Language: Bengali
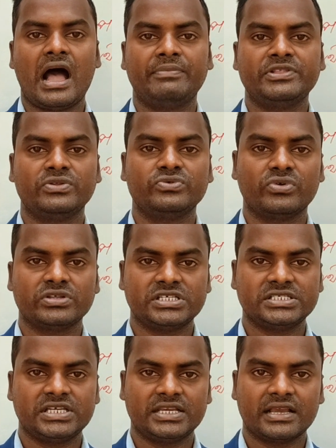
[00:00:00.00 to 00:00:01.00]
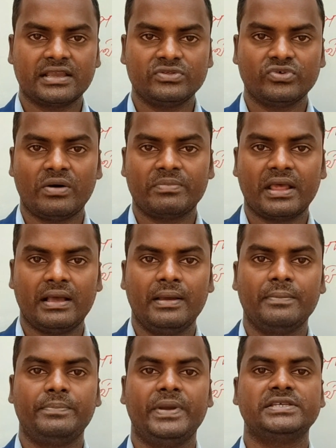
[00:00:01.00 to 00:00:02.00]
আবেদন করেছে সেটা কিন্তু আমরা
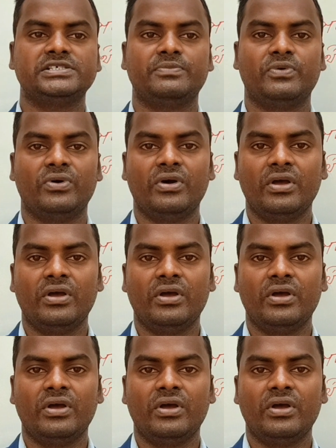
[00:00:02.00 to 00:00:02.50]
পেয়ে যাব